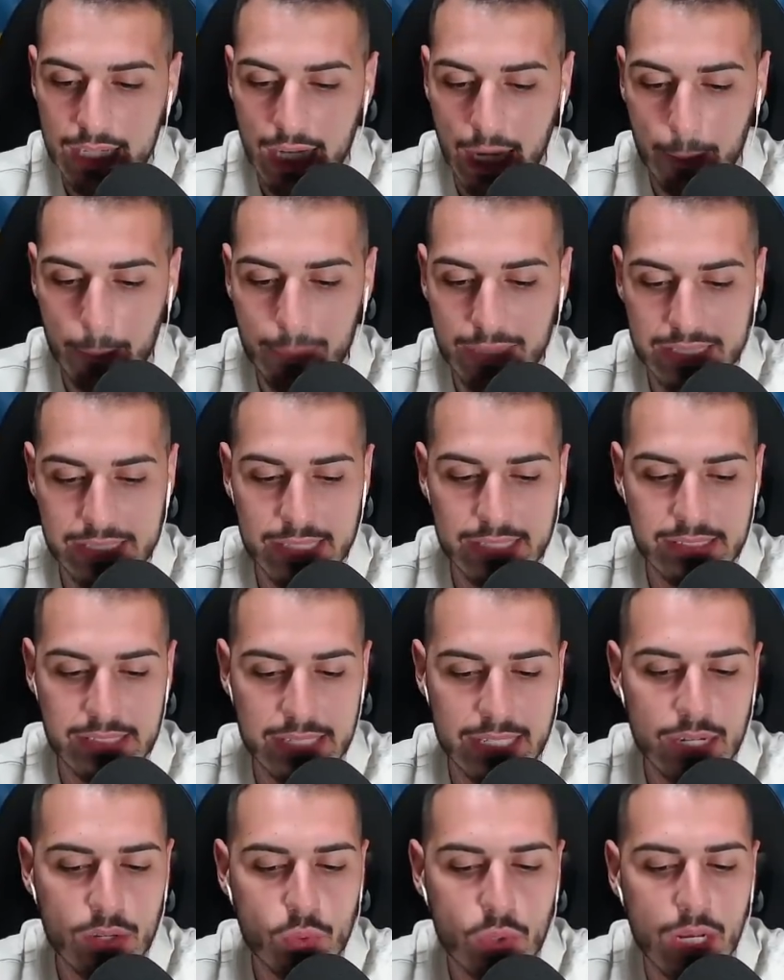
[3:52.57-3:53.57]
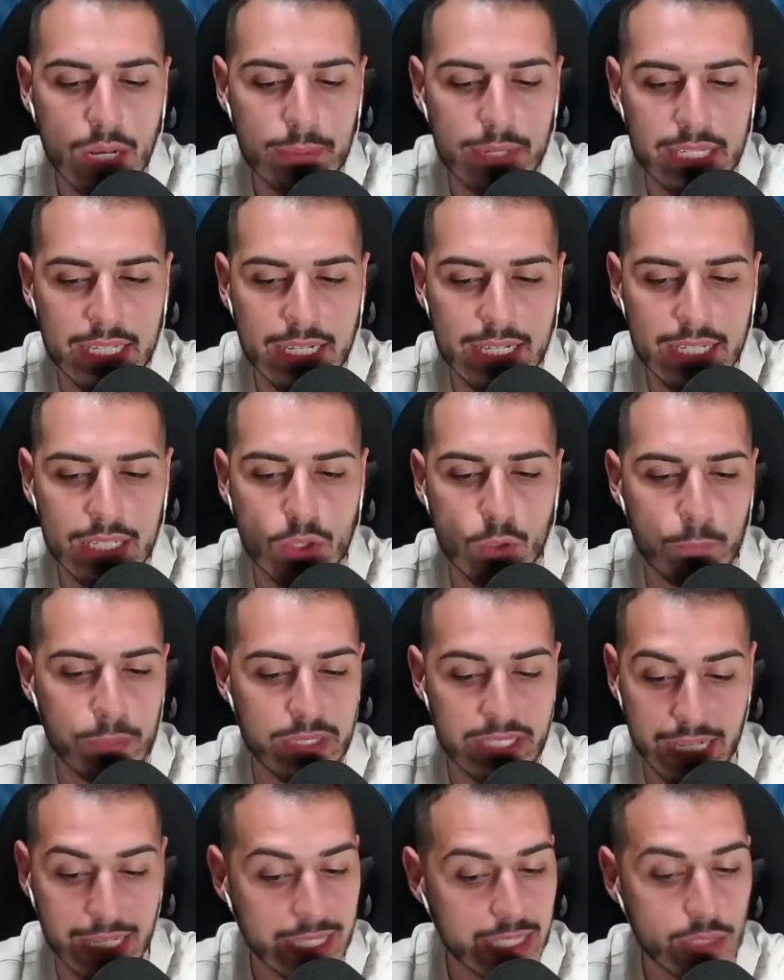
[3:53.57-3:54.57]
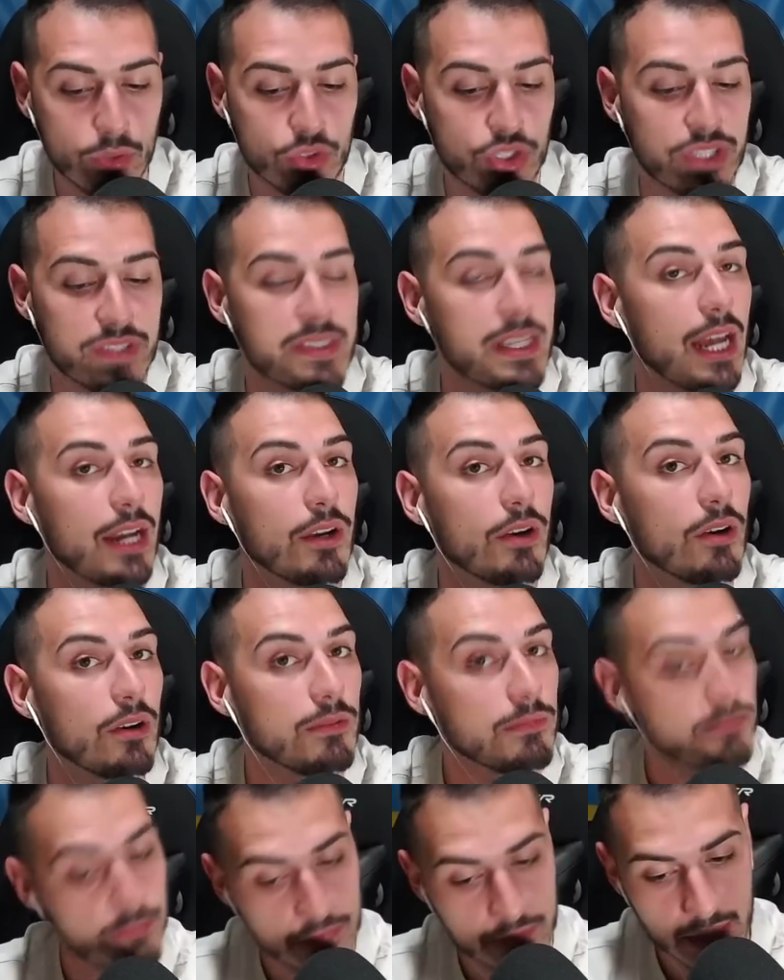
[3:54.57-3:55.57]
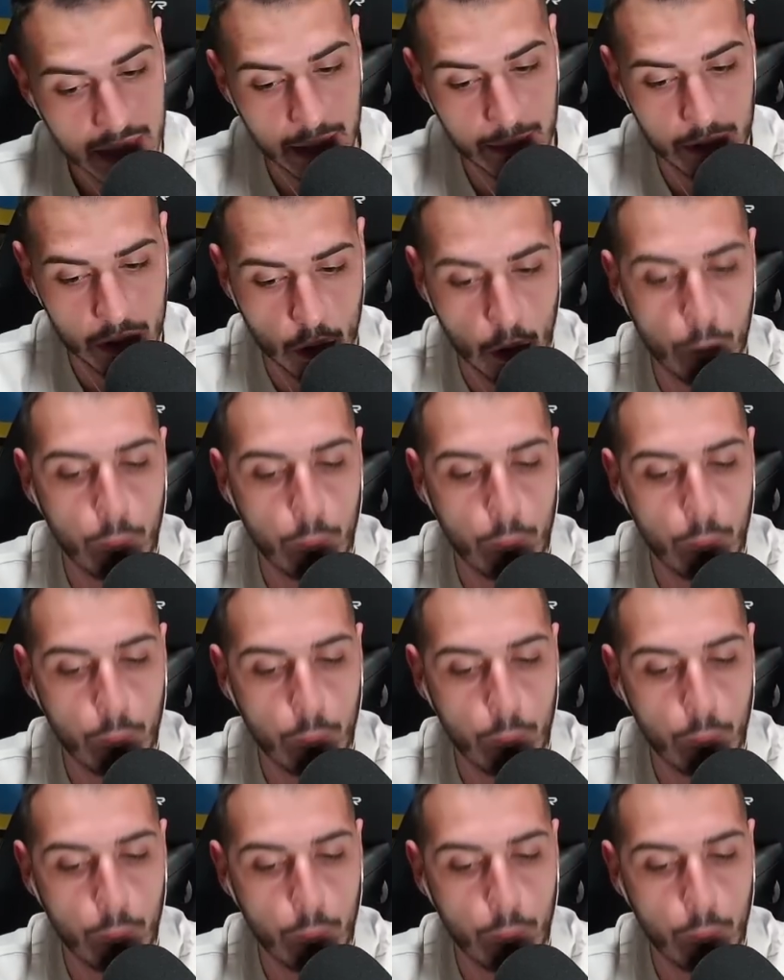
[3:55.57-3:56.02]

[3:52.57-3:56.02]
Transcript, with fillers: abbastanza tranquilla perché lì i doppi salti non ci stanno, capito?